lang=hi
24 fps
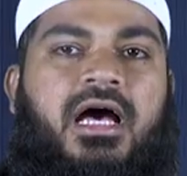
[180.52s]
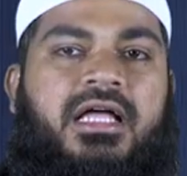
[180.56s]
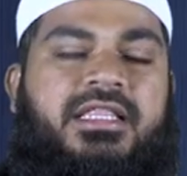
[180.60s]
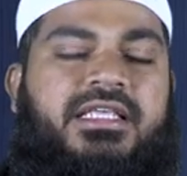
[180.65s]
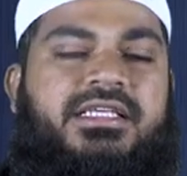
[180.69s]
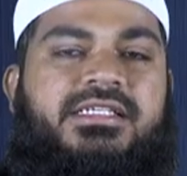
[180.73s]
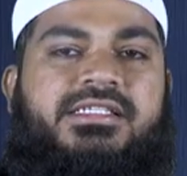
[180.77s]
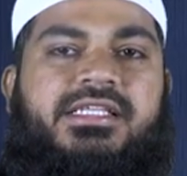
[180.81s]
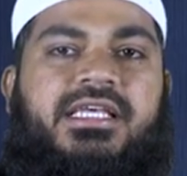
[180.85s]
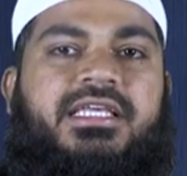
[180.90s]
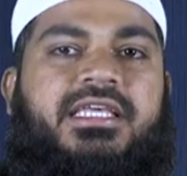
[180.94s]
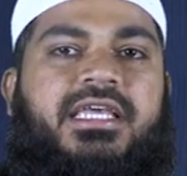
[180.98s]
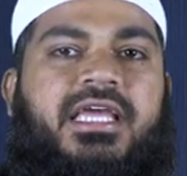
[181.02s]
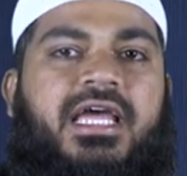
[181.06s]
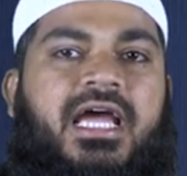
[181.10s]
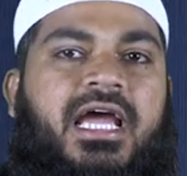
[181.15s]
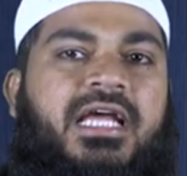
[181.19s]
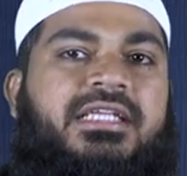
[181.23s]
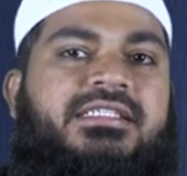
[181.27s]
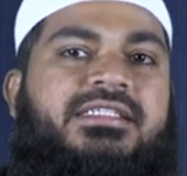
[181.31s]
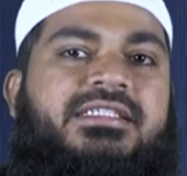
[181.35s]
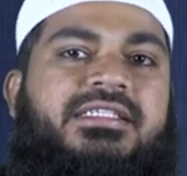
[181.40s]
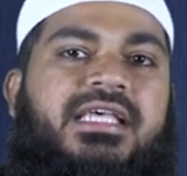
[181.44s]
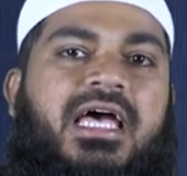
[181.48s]
हदीस देखिए
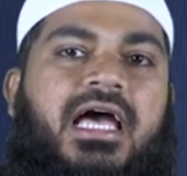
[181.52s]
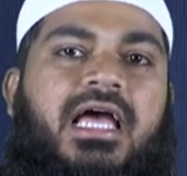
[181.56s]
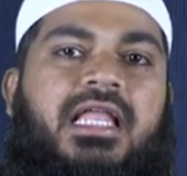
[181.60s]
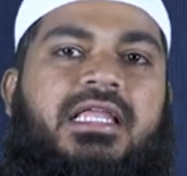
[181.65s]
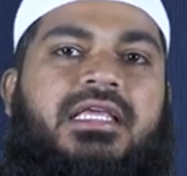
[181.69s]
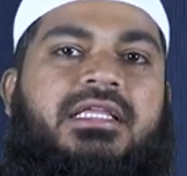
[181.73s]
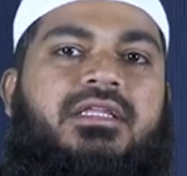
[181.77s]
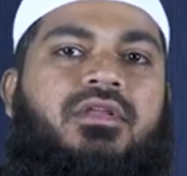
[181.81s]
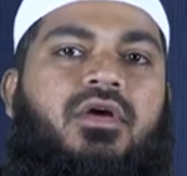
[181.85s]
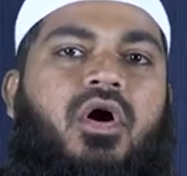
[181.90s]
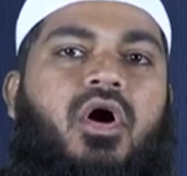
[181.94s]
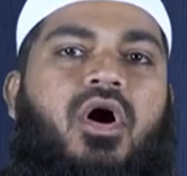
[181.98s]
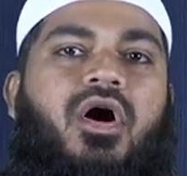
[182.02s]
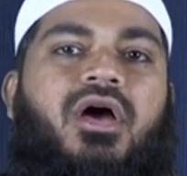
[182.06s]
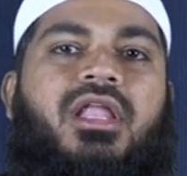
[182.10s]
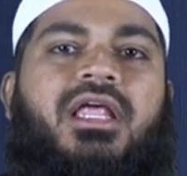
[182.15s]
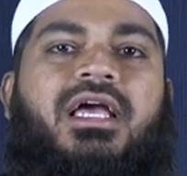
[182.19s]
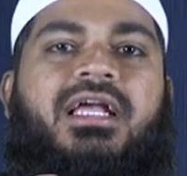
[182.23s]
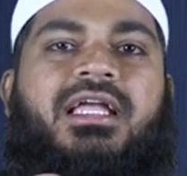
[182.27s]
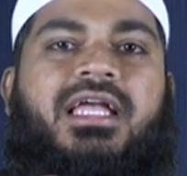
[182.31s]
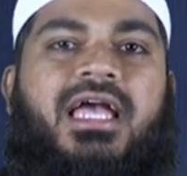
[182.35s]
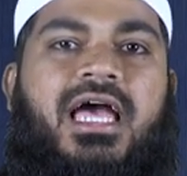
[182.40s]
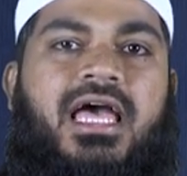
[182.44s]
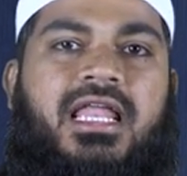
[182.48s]
अन सहलिन
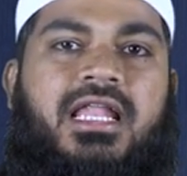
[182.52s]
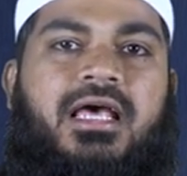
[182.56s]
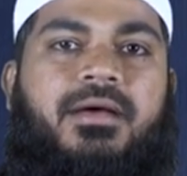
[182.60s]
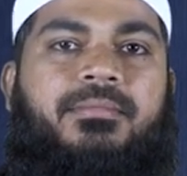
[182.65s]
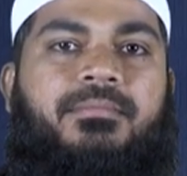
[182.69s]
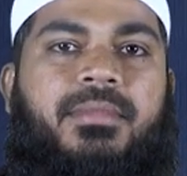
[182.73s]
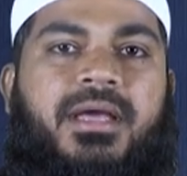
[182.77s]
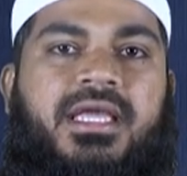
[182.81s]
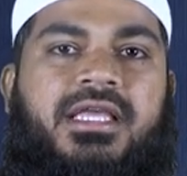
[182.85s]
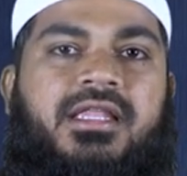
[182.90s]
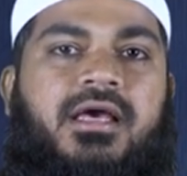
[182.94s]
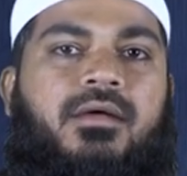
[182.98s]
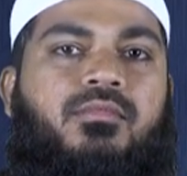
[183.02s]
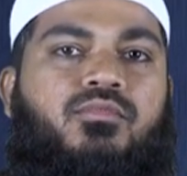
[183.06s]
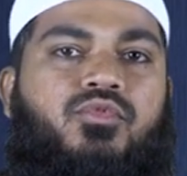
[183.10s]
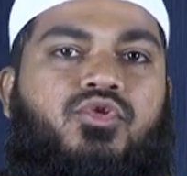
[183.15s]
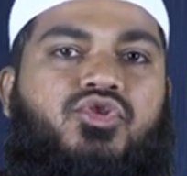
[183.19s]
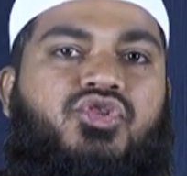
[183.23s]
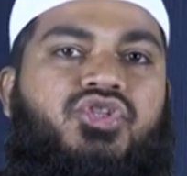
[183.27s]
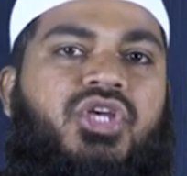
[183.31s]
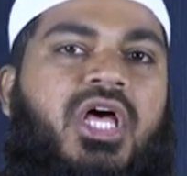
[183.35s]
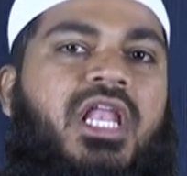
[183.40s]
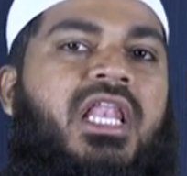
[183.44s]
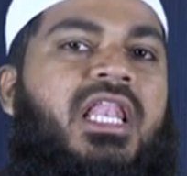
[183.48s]
कौल काना बैन
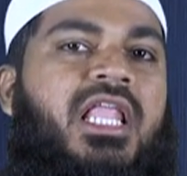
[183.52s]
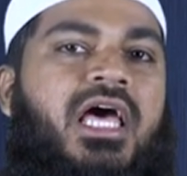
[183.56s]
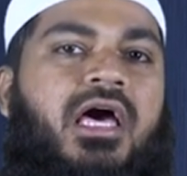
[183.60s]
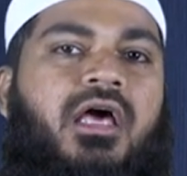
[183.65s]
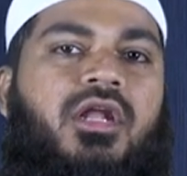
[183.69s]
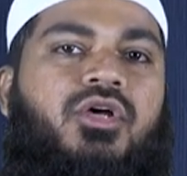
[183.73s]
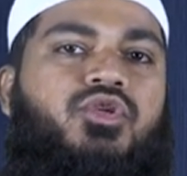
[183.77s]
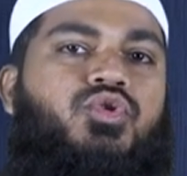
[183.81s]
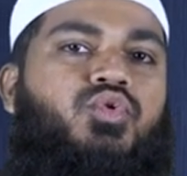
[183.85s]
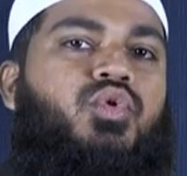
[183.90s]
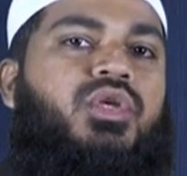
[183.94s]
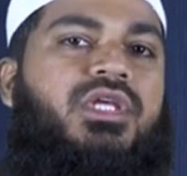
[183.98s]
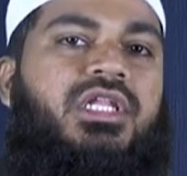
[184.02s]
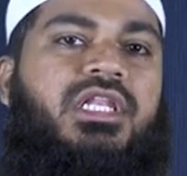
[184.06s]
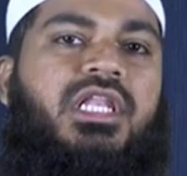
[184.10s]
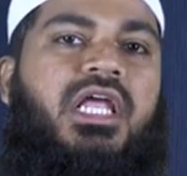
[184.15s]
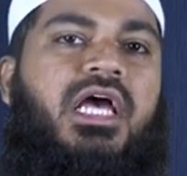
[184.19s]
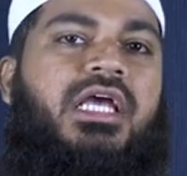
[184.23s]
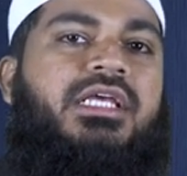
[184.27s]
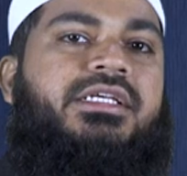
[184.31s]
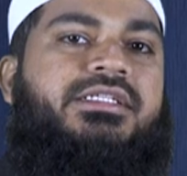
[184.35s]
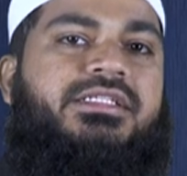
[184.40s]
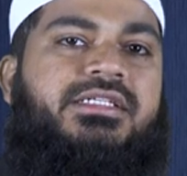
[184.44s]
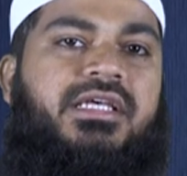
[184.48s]
رسول रसूल
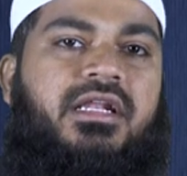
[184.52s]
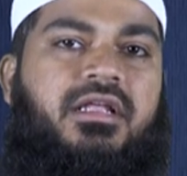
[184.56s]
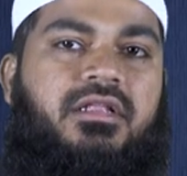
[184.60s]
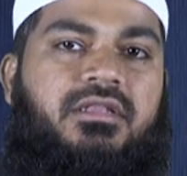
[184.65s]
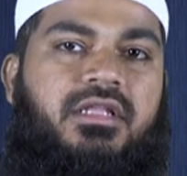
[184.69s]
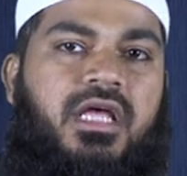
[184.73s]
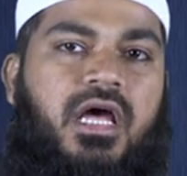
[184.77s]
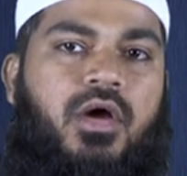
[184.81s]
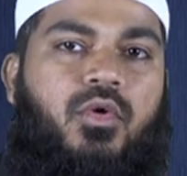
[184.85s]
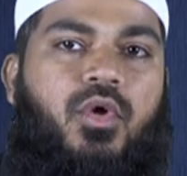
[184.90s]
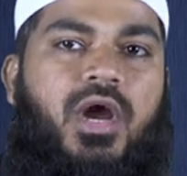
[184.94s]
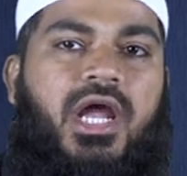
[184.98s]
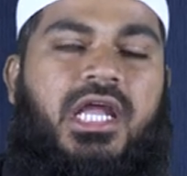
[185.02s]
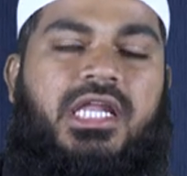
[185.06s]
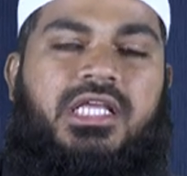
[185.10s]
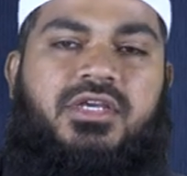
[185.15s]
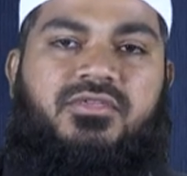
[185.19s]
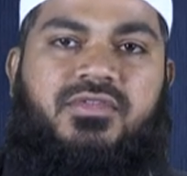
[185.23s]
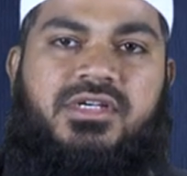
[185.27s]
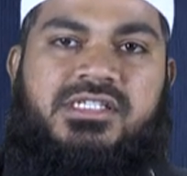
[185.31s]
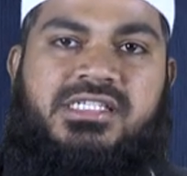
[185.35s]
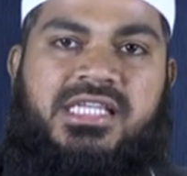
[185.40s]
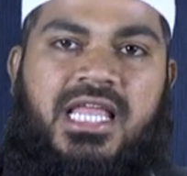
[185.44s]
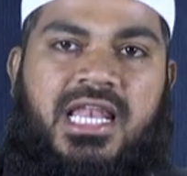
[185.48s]
صلى الله
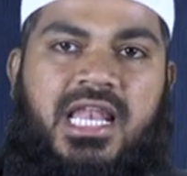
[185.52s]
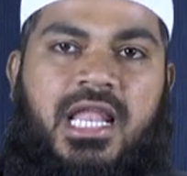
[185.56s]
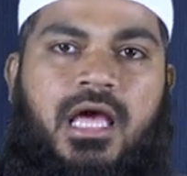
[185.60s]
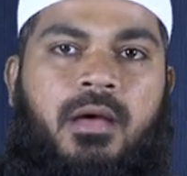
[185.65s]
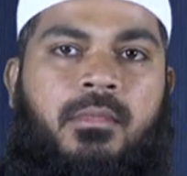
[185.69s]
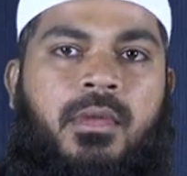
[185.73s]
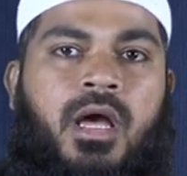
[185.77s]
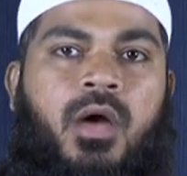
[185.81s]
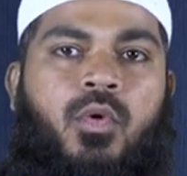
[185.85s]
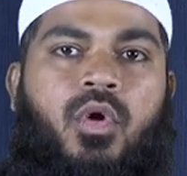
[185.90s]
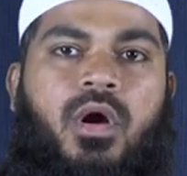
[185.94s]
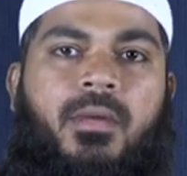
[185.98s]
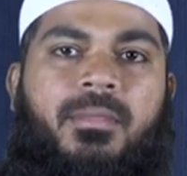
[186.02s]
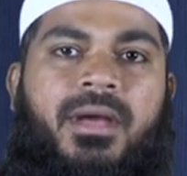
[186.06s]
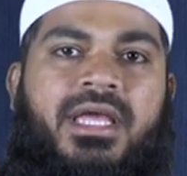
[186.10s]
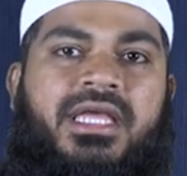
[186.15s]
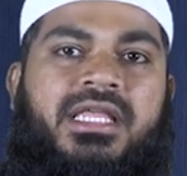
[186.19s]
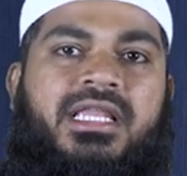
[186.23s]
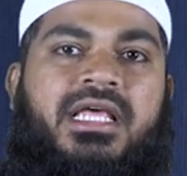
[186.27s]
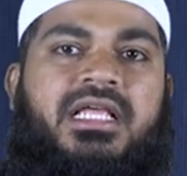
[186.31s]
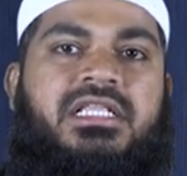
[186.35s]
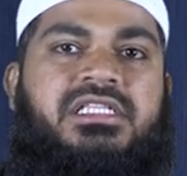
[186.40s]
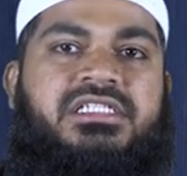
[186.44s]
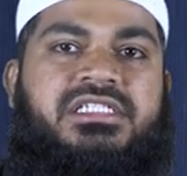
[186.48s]
عليه وسلم
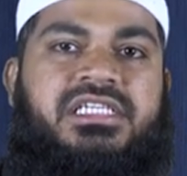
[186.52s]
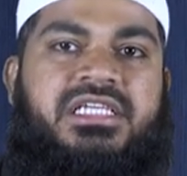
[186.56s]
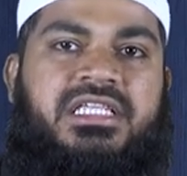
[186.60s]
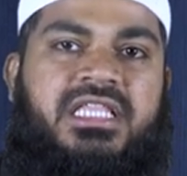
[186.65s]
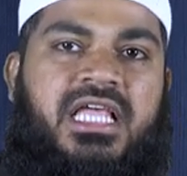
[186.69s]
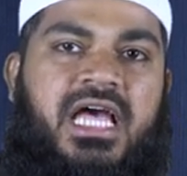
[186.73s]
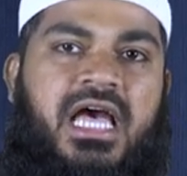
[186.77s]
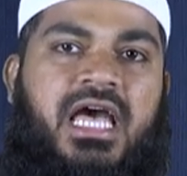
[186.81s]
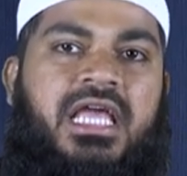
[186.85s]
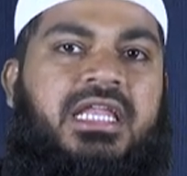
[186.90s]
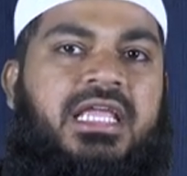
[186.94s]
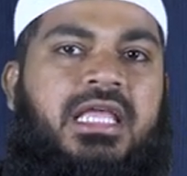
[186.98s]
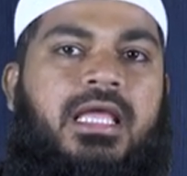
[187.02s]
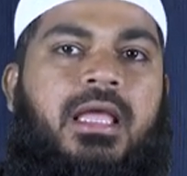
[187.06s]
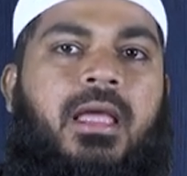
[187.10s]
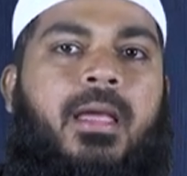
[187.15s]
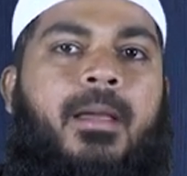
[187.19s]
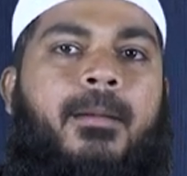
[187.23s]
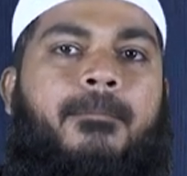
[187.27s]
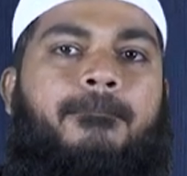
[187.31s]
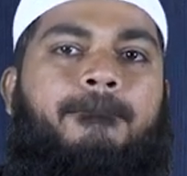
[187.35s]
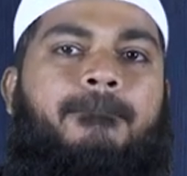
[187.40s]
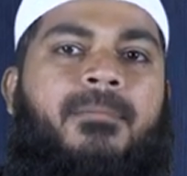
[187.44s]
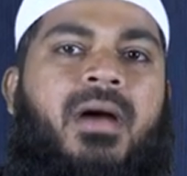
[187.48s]
وبين الجدار
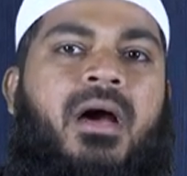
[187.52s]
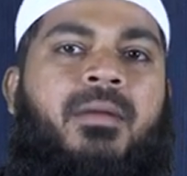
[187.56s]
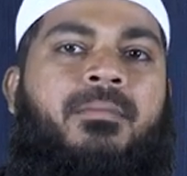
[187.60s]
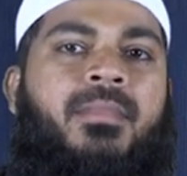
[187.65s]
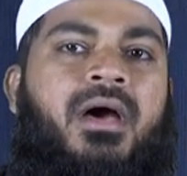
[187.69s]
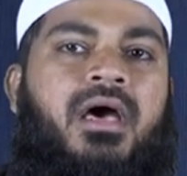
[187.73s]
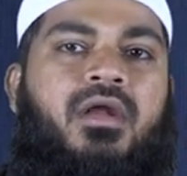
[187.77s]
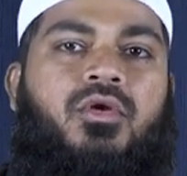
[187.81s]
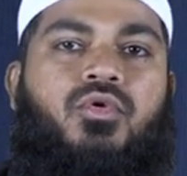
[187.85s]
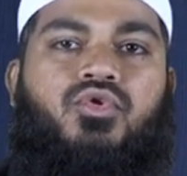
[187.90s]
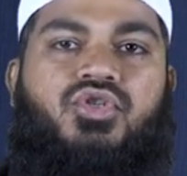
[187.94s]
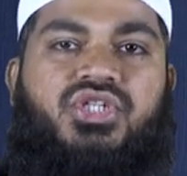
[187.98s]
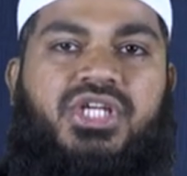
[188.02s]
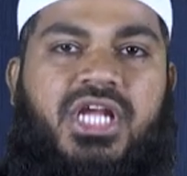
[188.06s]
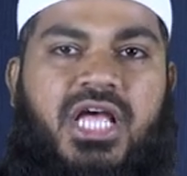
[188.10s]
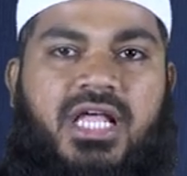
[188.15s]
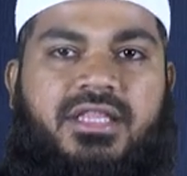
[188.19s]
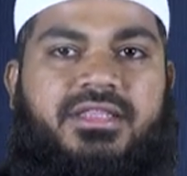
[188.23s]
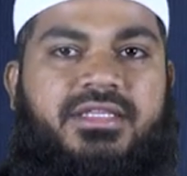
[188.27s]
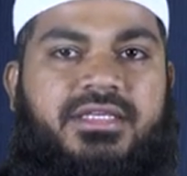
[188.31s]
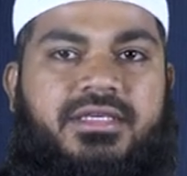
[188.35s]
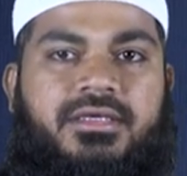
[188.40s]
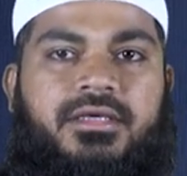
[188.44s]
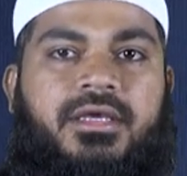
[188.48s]
ممر
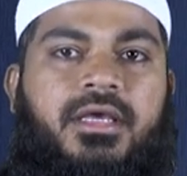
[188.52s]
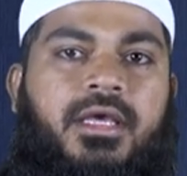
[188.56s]
شاطي